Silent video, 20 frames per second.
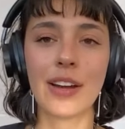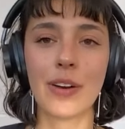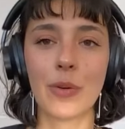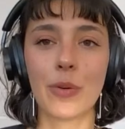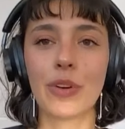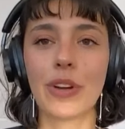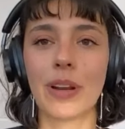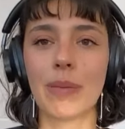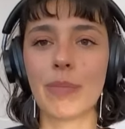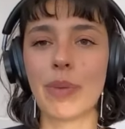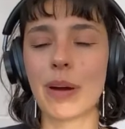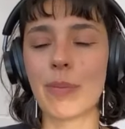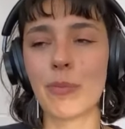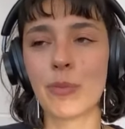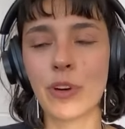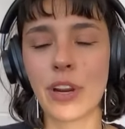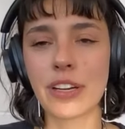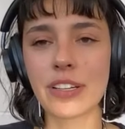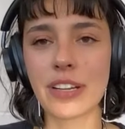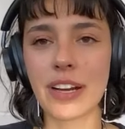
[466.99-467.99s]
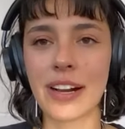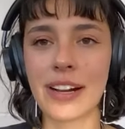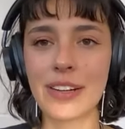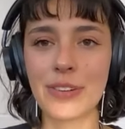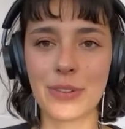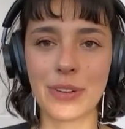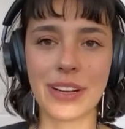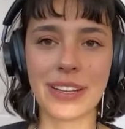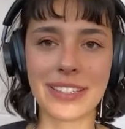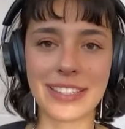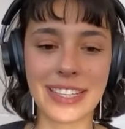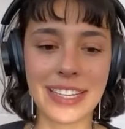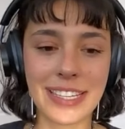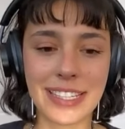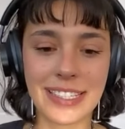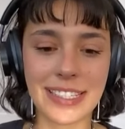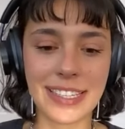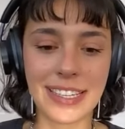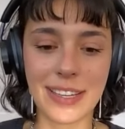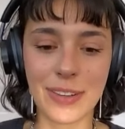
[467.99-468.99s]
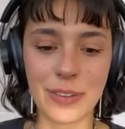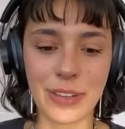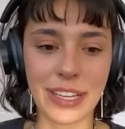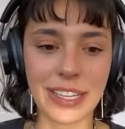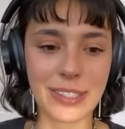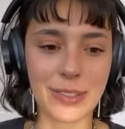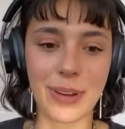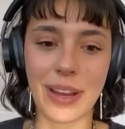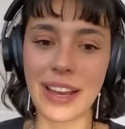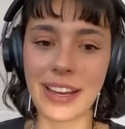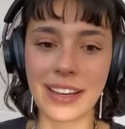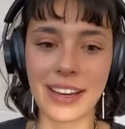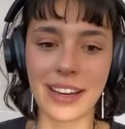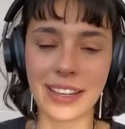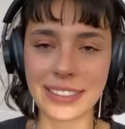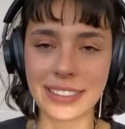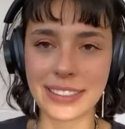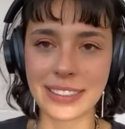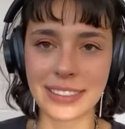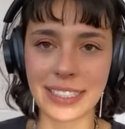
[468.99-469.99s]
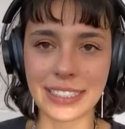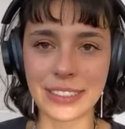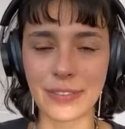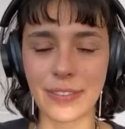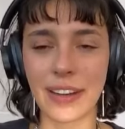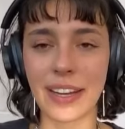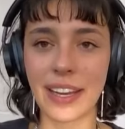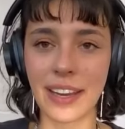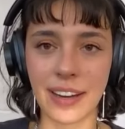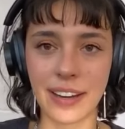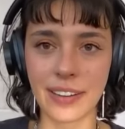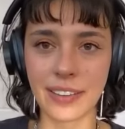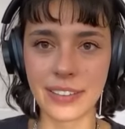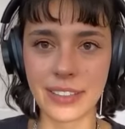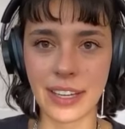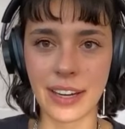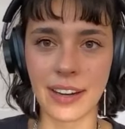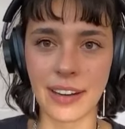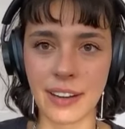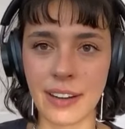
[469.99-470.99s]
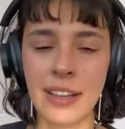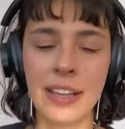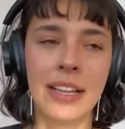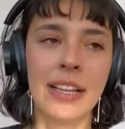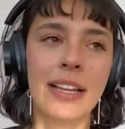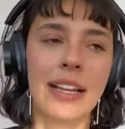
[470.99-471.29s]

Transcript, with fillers: oder ein paar Monate alt und dann sehe ich die und denke so, ach krass, das war ja da.